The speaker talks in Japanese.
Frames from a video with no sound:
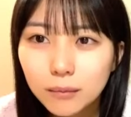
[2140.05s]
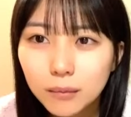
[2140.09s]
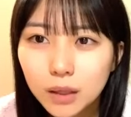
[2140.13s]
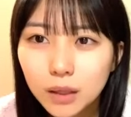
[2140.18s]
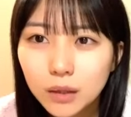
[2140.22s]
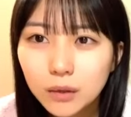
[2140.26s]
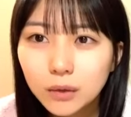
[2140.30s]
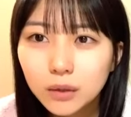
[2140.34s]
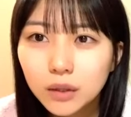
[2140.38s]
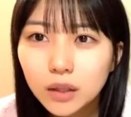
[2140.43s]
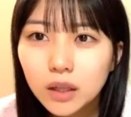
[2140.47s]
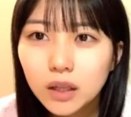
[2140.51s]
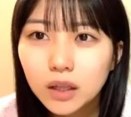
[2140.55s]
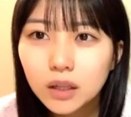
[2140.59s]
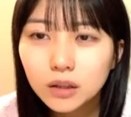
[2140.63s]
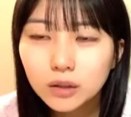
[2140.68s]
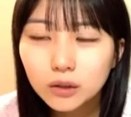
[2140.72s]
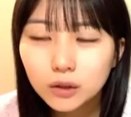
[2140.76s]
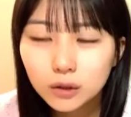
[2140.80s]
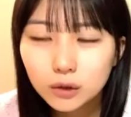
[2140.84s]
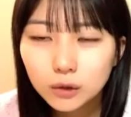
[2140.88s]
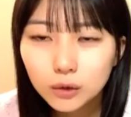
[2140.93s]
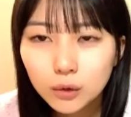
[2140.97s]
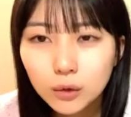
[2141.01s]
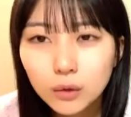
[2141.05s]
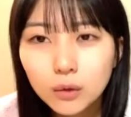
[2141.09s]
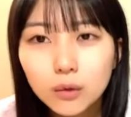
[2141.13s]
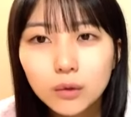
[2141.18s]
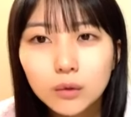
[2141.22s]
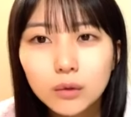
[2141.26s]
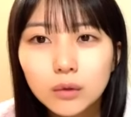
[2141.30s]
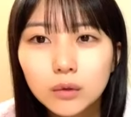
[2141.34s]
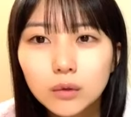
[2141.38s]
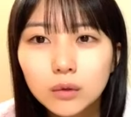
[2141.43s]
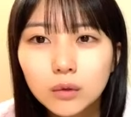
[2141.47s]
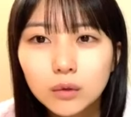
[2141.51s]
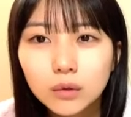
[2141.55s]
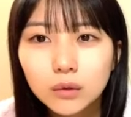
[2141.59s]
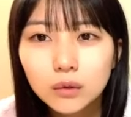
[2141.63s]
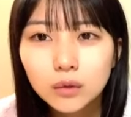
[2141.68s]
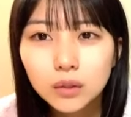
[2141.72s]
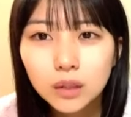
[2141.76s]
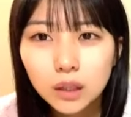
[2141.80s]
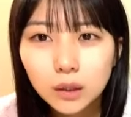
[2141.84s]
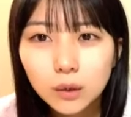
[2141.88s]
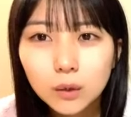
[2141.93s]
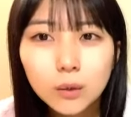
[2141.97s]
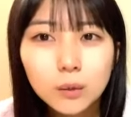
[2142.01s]
マヨネーズの
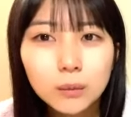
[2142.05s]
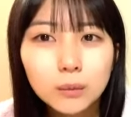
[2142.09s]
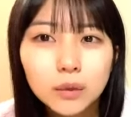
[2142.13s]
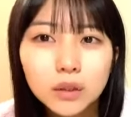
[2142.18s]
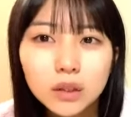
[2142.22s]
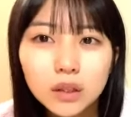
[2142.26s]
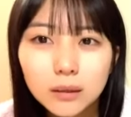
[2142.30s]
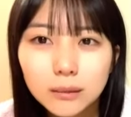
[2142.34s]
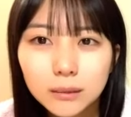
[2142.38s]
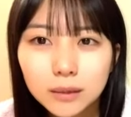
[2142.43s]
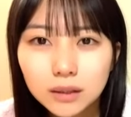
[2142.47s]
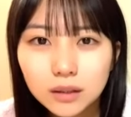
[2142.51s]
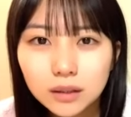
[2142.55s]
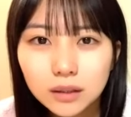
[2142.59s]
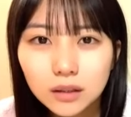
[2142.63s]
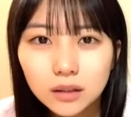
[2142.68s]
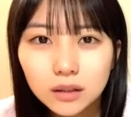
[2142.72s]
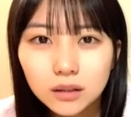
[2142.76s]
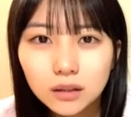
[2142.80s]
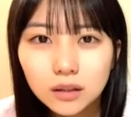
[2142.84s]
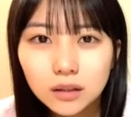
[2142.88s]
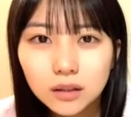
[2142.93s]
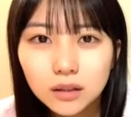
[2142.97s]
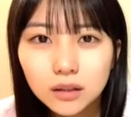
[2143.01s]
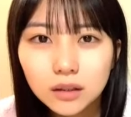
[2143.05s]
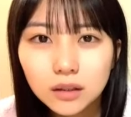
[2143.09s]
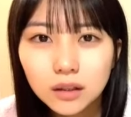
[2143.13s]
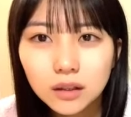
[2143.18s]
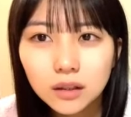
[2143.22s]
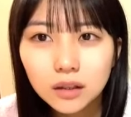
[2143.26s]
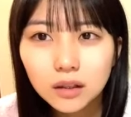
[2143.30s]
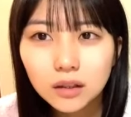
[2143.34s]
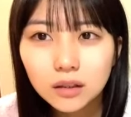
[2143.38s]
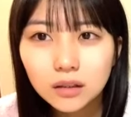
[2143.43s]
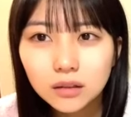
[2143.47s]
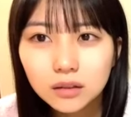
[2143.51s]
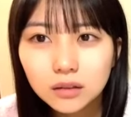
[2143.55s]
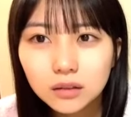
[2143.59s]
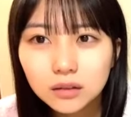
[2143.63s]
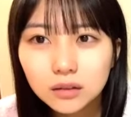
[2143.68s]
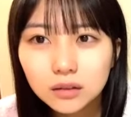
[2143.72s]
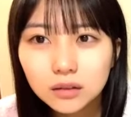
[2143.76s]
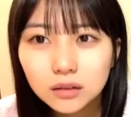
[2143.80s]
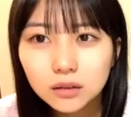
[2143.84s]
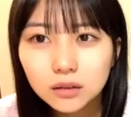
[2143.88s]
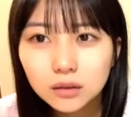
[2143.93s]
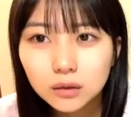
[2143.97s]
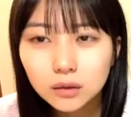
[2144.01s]
だと思ってましただからなんか
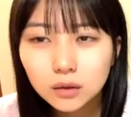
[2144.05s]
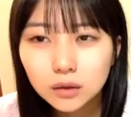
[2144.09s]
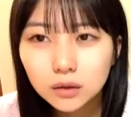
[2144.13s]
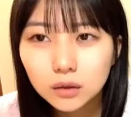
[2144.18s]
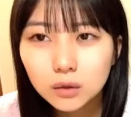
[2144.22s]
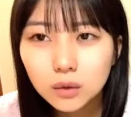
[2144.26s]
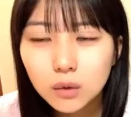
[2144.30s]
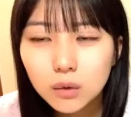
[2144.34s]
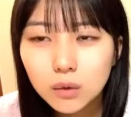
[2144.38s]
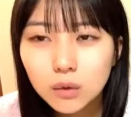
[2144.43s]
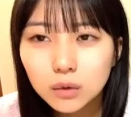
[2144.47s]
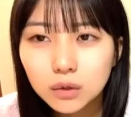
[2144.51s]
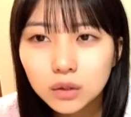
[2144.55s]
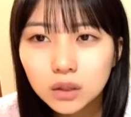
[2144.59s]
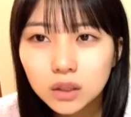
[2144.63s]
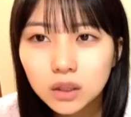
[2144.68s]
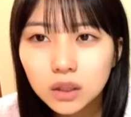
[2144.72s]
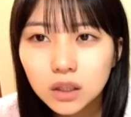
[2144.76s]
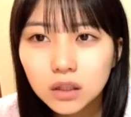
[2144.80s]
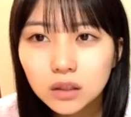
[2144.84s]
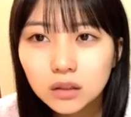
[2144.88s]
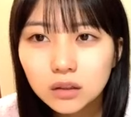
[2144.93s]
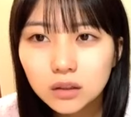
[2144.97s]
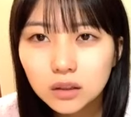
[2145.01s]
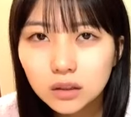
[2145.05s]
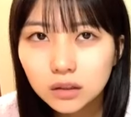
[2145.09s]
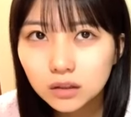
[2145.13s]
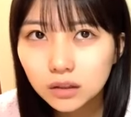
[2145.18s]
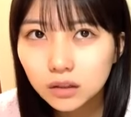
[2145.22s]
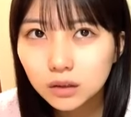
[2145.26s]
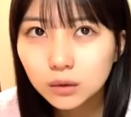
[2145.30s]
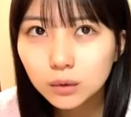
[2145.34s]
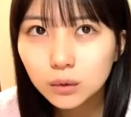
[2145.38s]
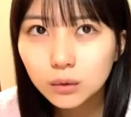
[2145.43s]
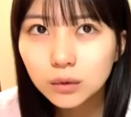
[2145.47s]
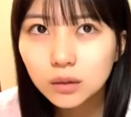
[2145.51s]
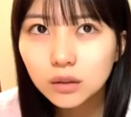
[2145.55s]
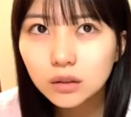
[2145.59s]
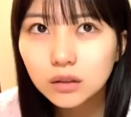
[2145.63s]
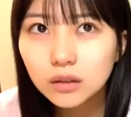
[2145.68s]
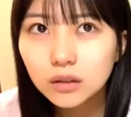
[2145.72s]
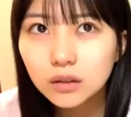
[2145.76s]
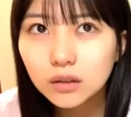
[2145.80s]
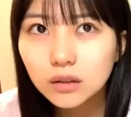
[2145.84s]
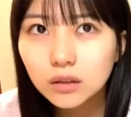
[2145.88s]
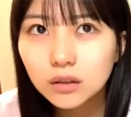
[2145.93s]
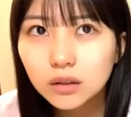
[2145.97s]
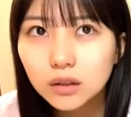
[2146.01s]
そうずっとお家でさそうだっ
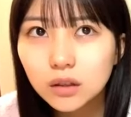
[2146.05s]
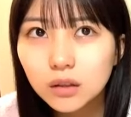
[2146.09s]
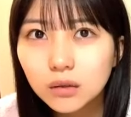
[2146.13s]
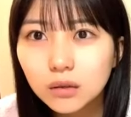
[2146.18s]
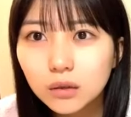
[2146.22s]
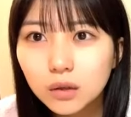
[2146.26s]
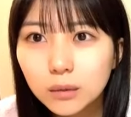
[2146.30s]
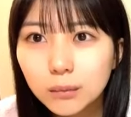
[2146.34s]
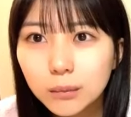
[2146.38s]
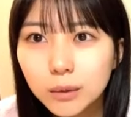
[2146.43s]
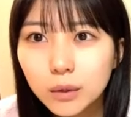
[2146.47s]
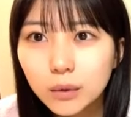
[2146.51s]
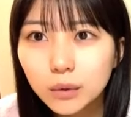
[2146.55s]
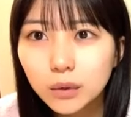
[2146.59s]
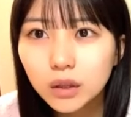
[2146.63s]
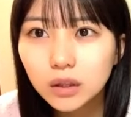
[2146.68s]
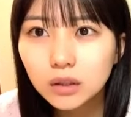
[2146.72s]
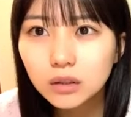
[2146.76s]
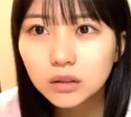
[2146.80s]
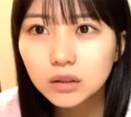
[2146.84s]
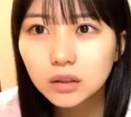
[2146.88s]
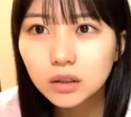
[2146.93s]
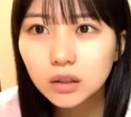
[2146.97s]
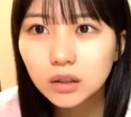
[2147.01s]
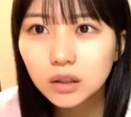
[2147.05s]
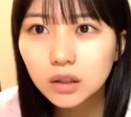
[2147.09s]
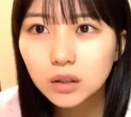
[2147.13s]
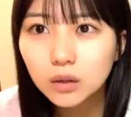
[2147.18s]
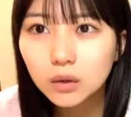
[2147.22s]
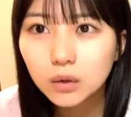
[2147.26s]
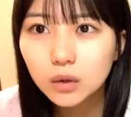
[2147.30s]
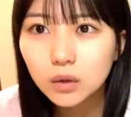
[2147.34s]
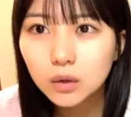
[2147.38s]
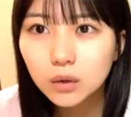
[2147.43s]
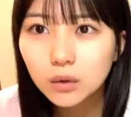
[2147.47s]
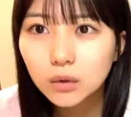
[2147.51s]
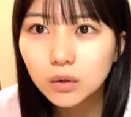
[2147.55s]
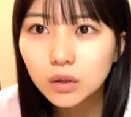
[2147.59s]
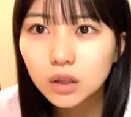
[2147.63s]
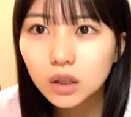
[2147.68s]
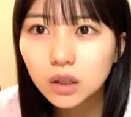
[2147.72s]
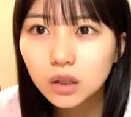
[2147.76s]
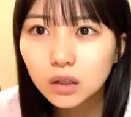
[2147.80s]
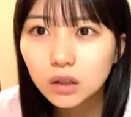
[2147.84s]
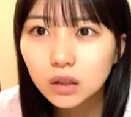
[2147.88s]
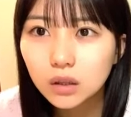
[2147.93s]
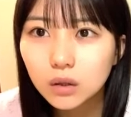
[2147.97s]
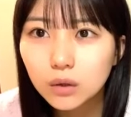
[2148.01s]
たから逆にマヨネーズつけない人いるん
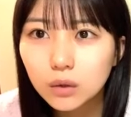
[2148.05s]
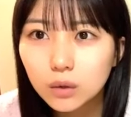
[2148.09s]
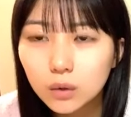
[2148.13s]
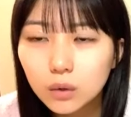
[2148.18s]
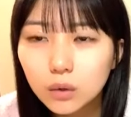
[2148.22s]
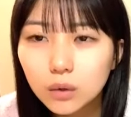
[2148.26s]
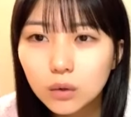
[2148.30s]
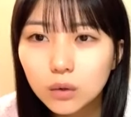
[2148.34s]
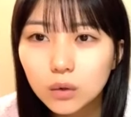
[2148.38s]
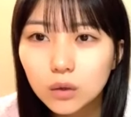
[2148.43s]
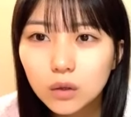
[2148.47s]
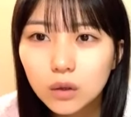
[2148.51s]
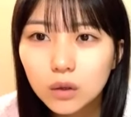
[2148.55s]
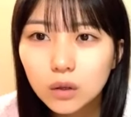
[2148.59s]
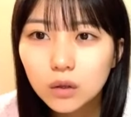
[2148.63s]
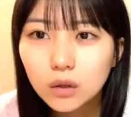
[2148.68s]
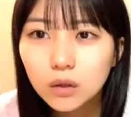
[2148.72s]
だっていう